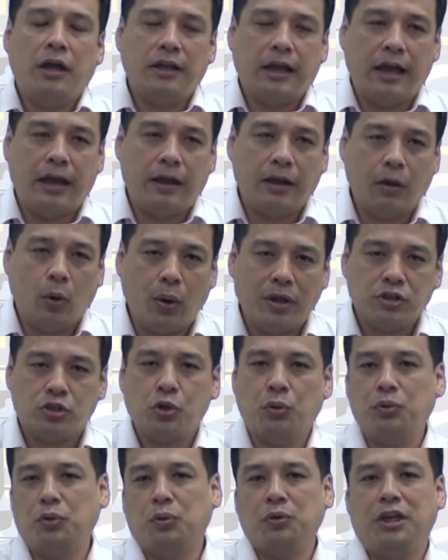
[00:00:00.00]
诶缓
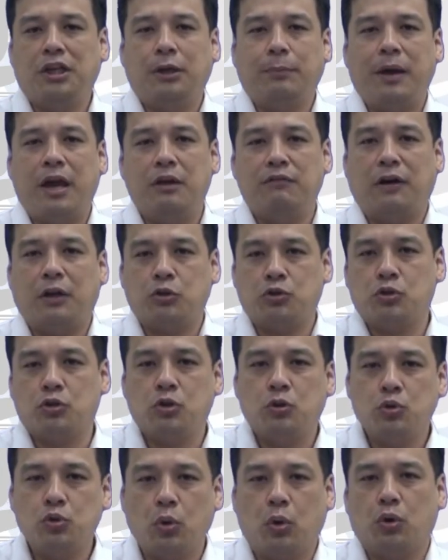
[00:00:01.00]
冲溶液的配法，就
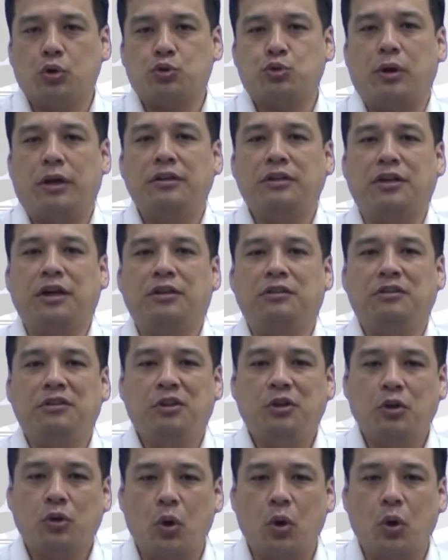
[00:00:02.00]
是弱酸跟